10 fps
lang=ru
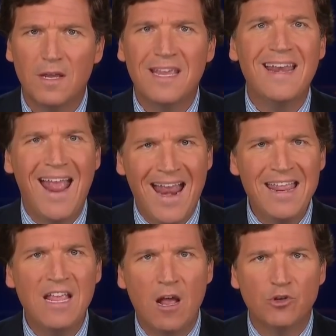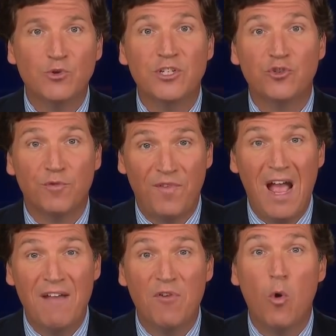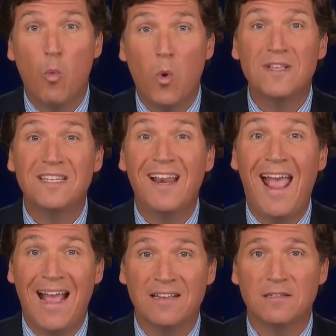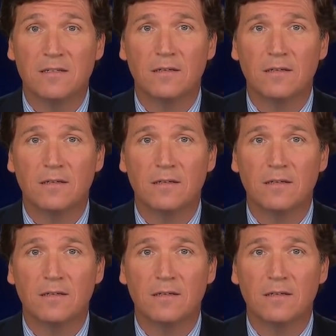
Выжила ли хоть одна страна, если пообещала?